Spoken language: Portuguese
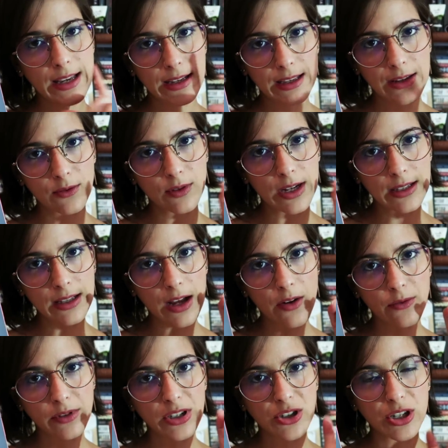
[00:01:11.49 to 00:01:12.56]
aqui no
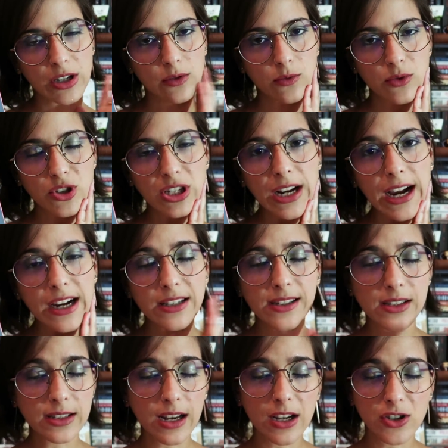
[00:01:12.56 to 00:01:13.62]
canal, vou deixar nos
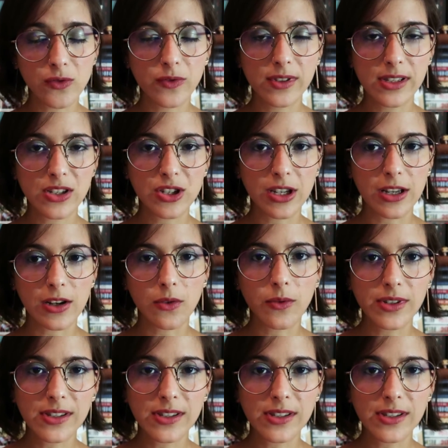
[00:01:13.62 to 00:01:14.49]
cards, caso vocês queiram